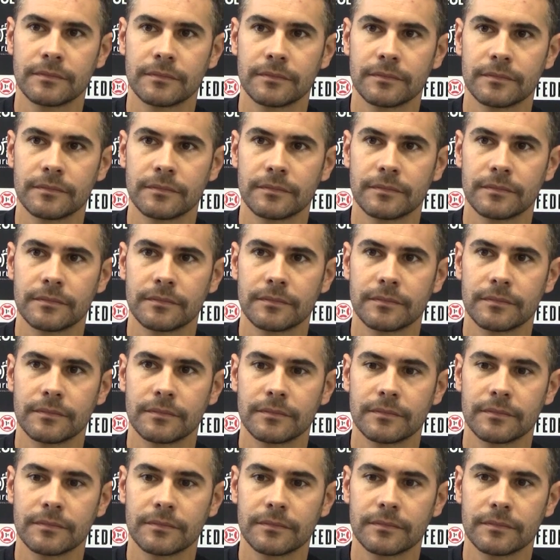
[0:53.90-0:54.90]
que tiene
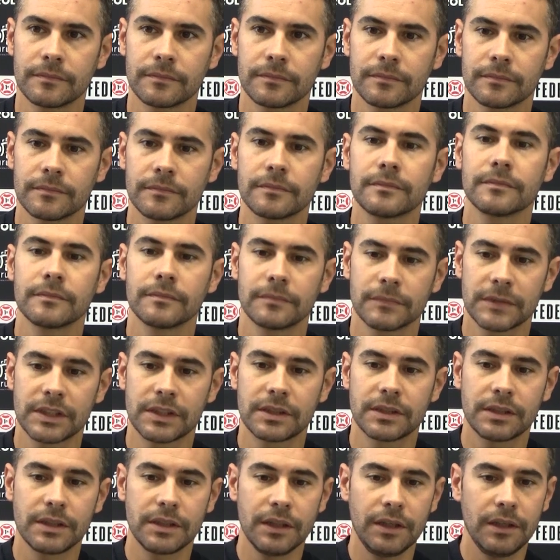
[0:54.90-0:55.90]
aspiración de subir.
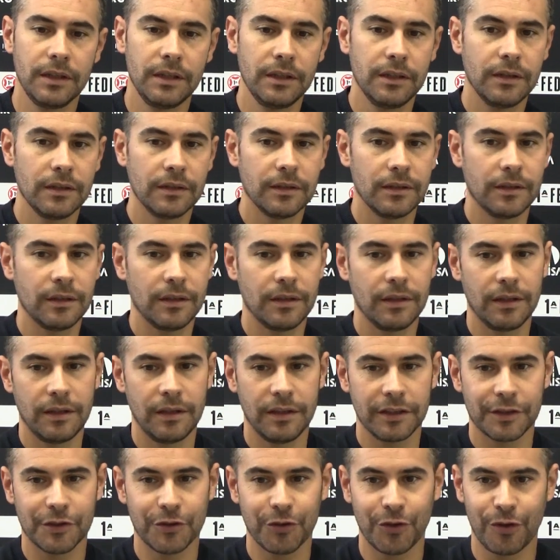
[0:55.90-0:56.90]
Sí, eh,
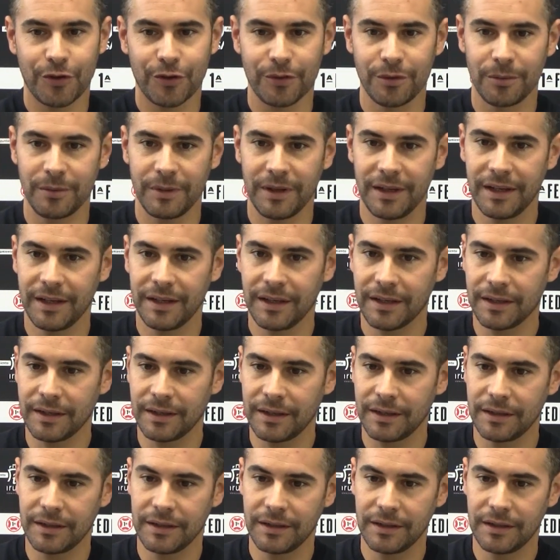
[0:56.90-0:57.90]
les conozco bien,
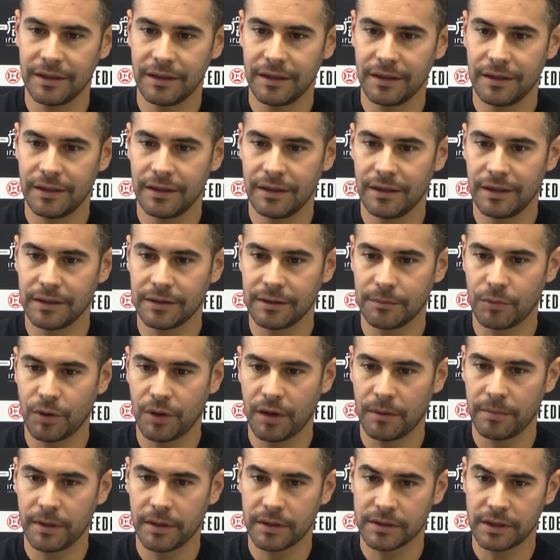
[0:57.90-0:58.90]
eh, la
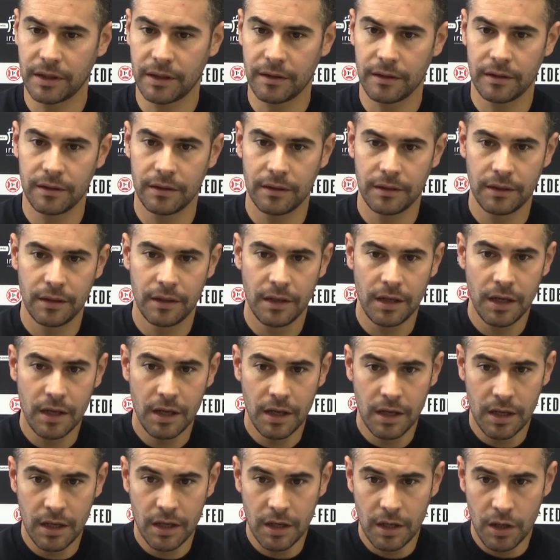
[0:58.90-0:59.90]
temporada pasada
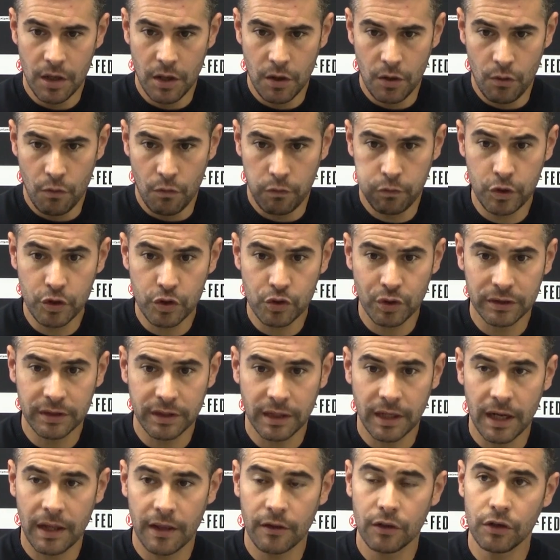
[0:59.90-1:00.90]
fui su
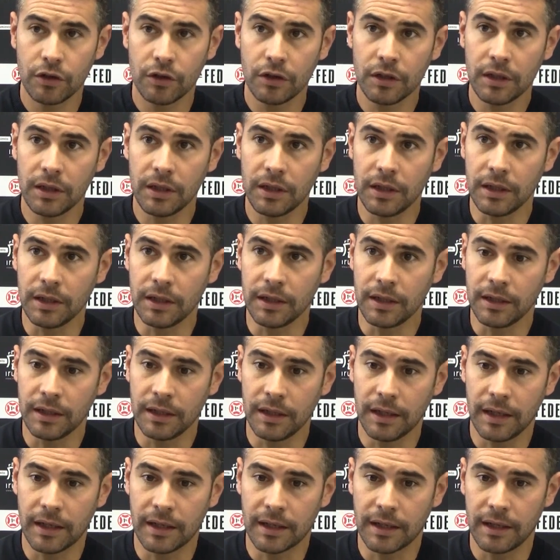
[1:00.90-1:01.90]
entrenador y,
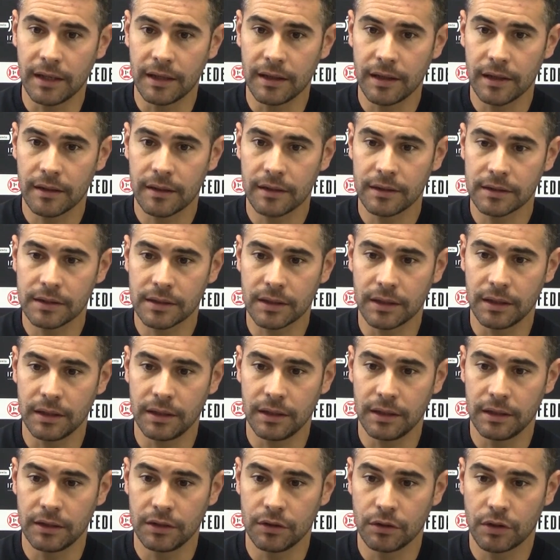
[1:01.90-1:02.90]
y, la realidad es
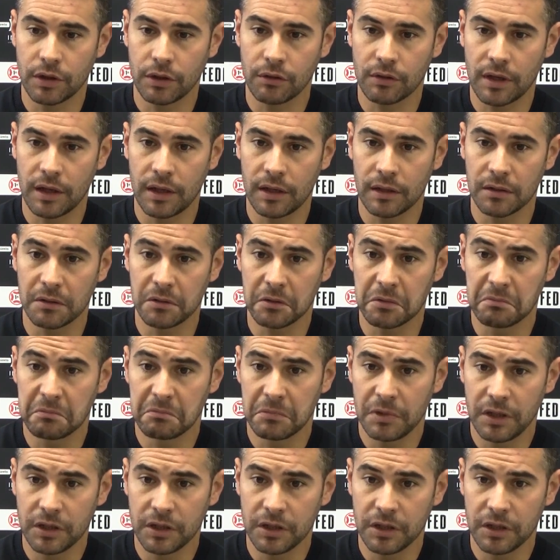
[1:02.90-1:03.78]
que yo creo que han